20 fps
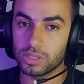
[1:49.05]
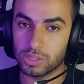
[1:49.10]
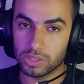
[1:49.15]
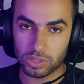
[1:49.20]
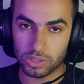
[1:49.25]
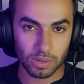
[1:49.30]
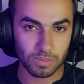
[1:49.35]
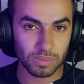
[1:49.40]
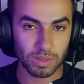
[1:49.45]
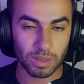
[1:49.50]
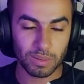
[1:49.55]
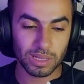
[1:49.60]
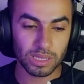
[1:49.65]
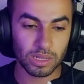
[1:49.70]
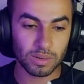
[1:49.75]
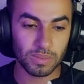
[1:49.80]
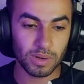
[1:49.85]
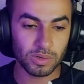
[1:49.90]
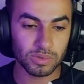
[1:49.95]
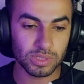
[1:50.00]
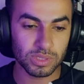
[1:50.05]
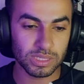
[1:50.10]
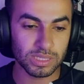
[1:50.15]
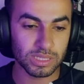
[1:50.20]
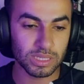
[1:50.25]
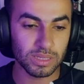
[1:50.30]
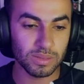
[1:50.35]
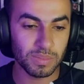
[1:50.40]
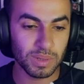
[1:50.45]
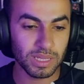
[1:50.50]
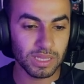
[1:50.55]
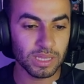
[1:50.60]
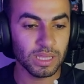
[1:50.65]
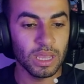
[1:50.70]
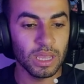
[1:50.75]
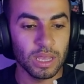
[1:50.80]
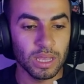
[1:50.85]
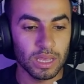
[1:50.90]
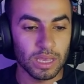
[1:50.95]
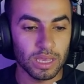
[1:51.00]
نظام طبعا 64 بت
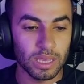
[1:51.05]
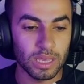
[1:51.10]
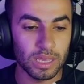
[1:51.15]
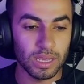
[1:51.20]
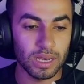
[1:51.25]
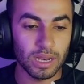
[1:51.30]
آه،